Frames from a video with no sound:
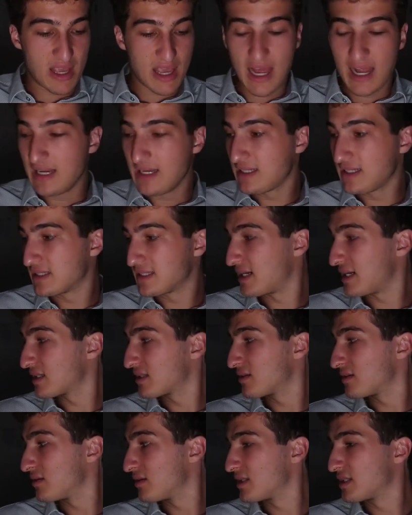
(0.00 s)
ehrlich
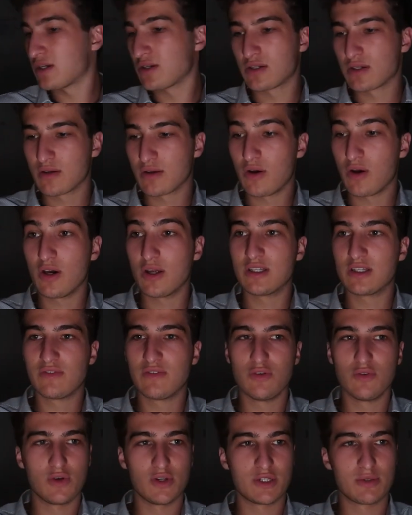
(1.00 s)
gesagt, ich zeige euch, oh, das
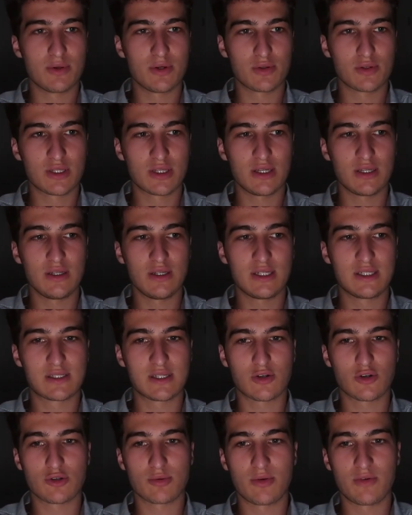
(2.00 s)
Video wollte ich mal noch drehen. Ich
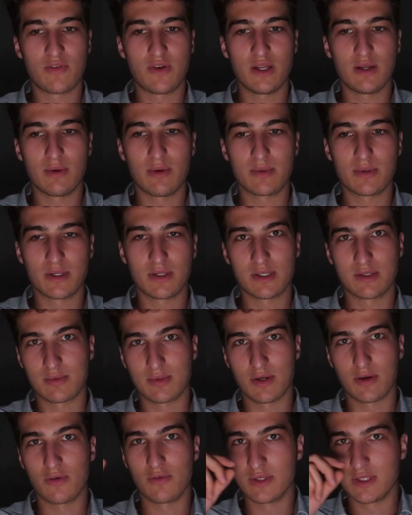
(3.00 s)
zeige euch mein Federmäppchen, das
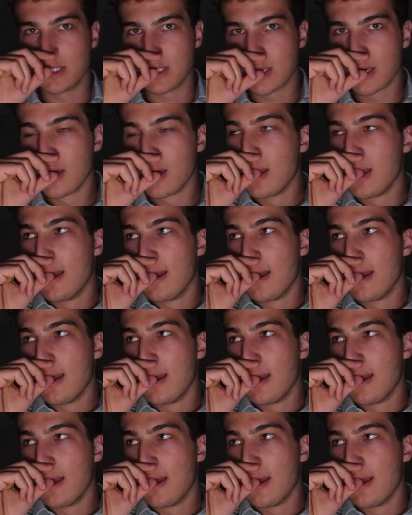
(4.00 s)
wird auch witzig.